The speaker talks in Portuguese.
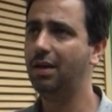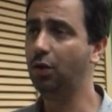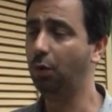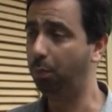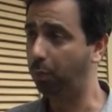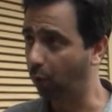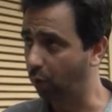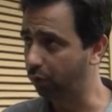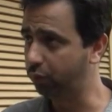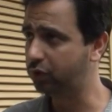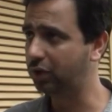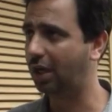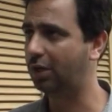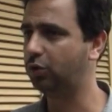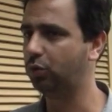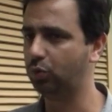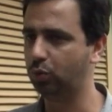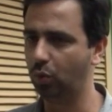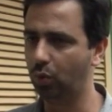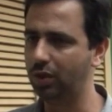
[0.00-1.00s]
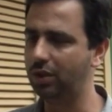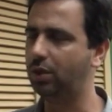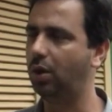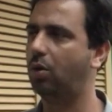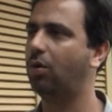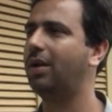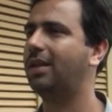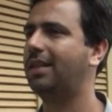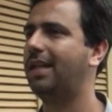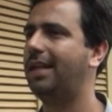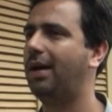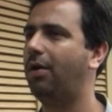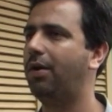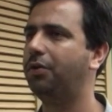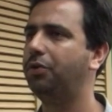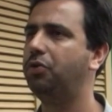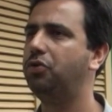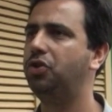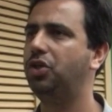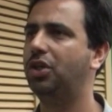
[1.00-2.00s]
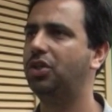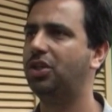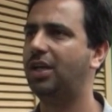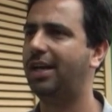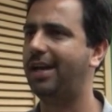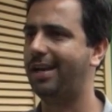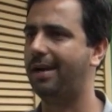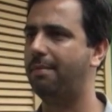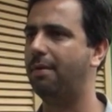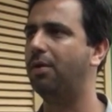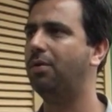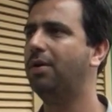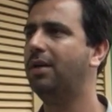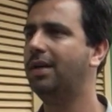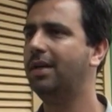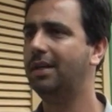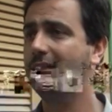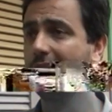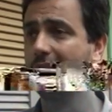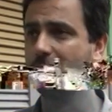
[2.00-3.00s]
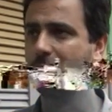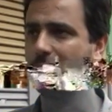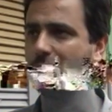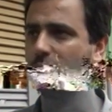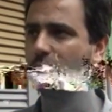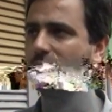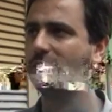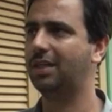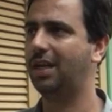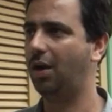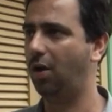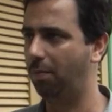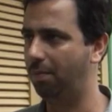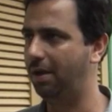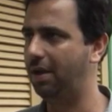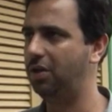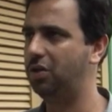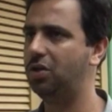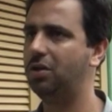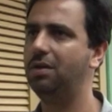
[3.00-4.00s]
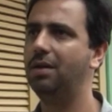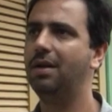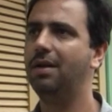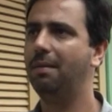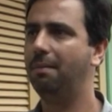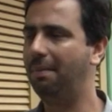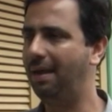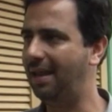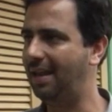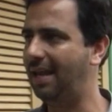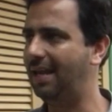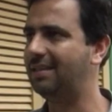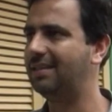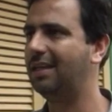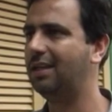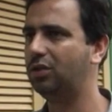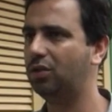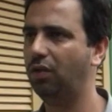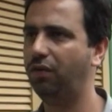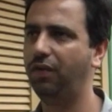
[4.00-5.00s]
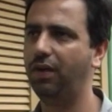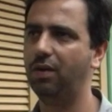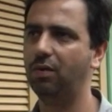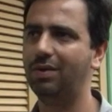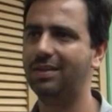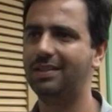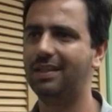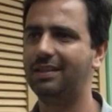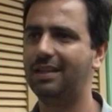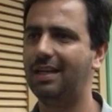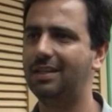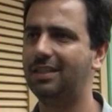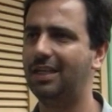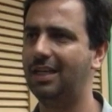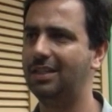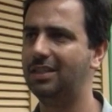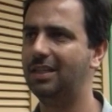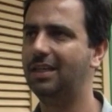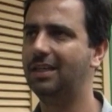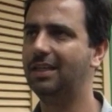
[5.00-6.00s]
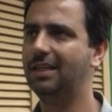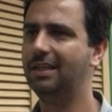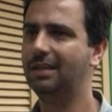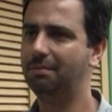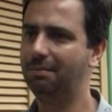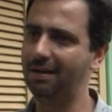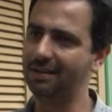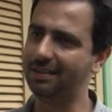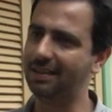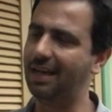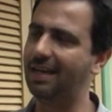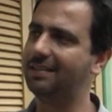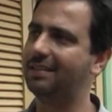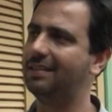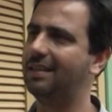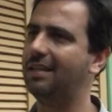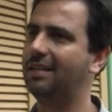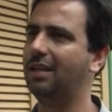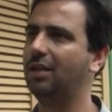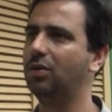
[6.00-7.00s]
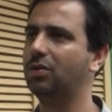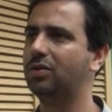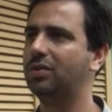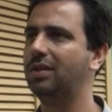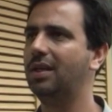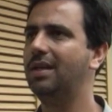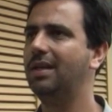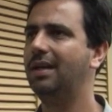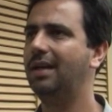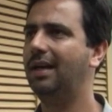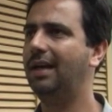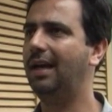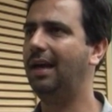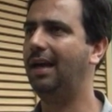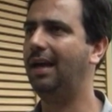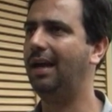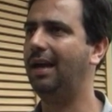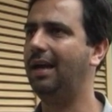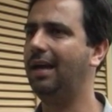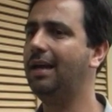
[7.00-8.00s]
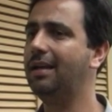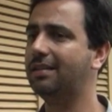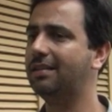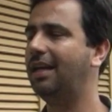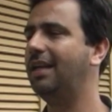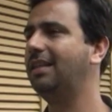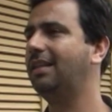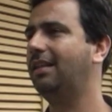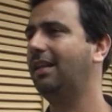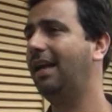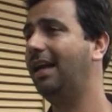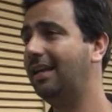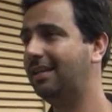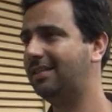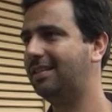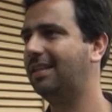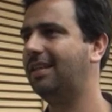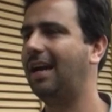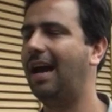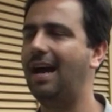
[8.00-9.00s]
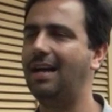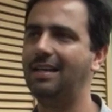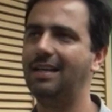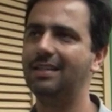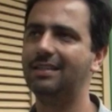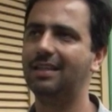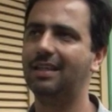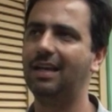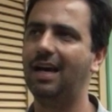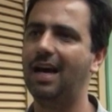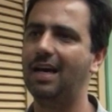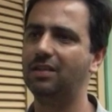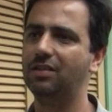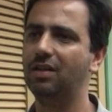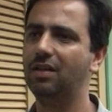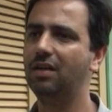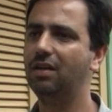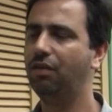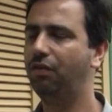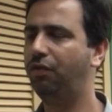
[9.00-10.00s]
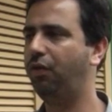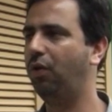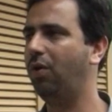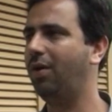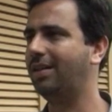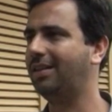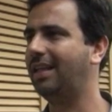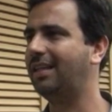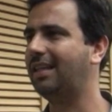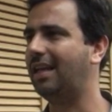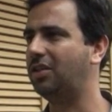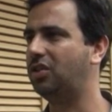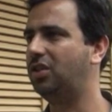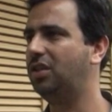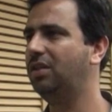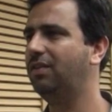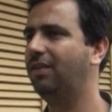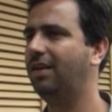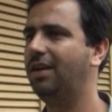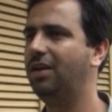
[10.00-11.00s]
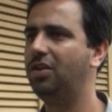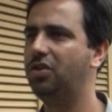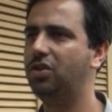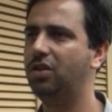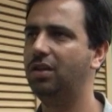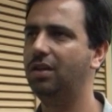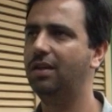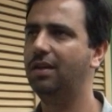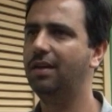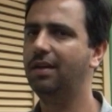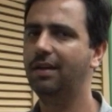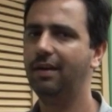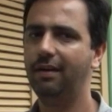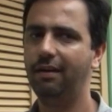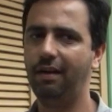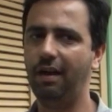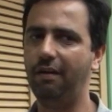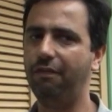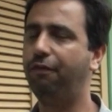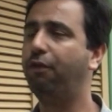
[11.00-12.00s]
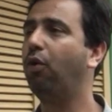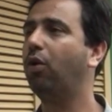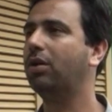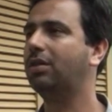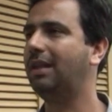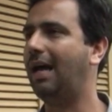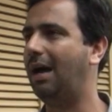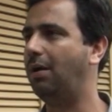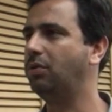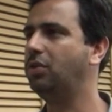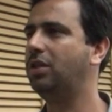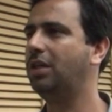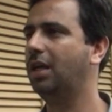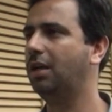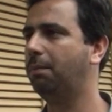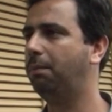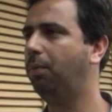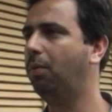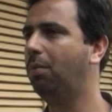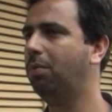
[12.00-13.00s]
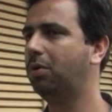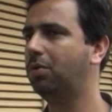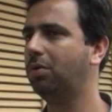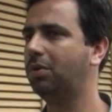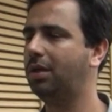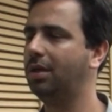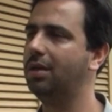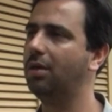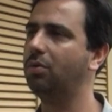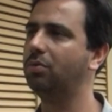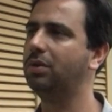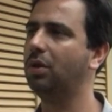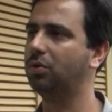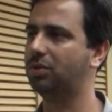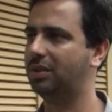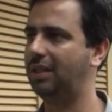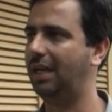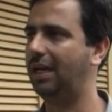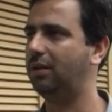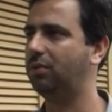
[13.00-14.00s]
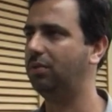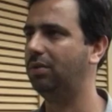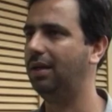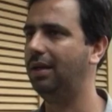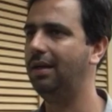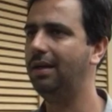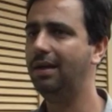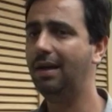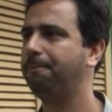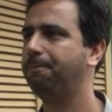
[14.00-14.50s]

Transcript: e o povo já ajudou, então agora está na hora do dinheiro chegar na mão das pessoas que realmente merecem, que sofreram com essa tragédia. Mas graças a Deus, é, esse aí, esse, nesse caso, foi uma tentativa aí de é, furtar um dinheiro público que não deu certo. Né?